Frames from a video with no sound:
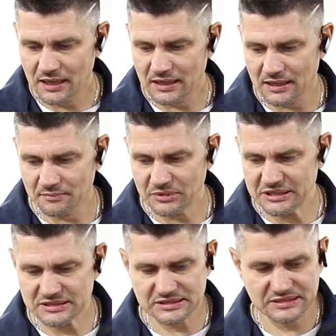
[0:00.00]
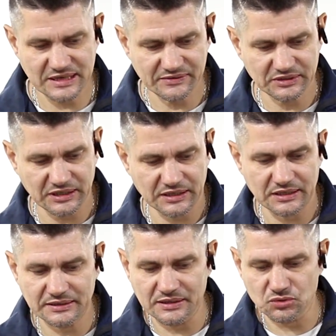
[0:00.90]
А мы завтра,
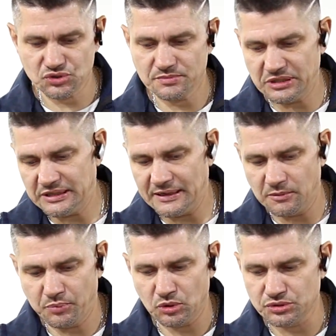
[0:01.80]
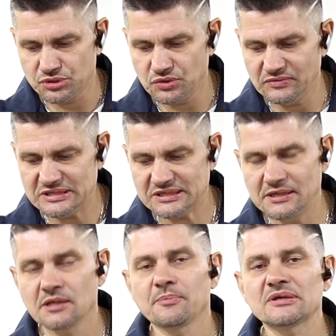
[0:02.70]
когда уже материал полностью
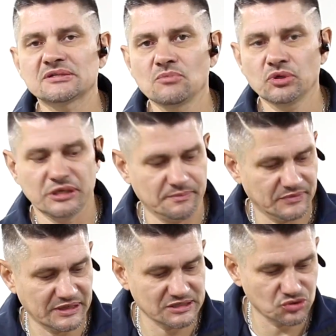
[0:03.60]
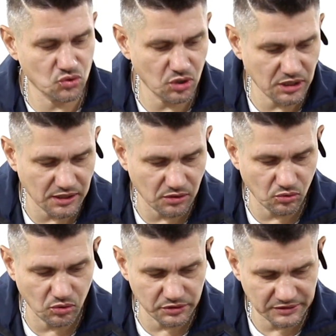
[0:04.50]
высохнет, посмотрим, насколько
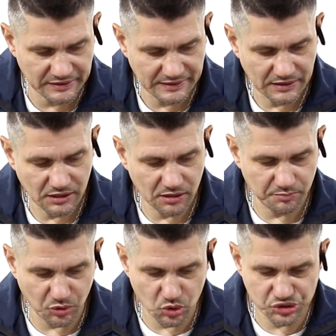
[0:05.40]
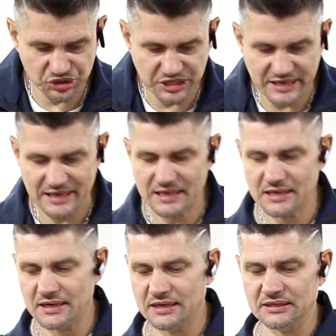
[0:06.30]
он прочный
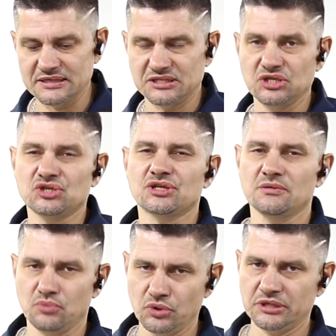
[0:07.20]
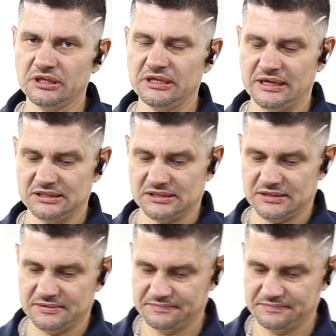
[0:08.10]
и эластичный. Будет интересно.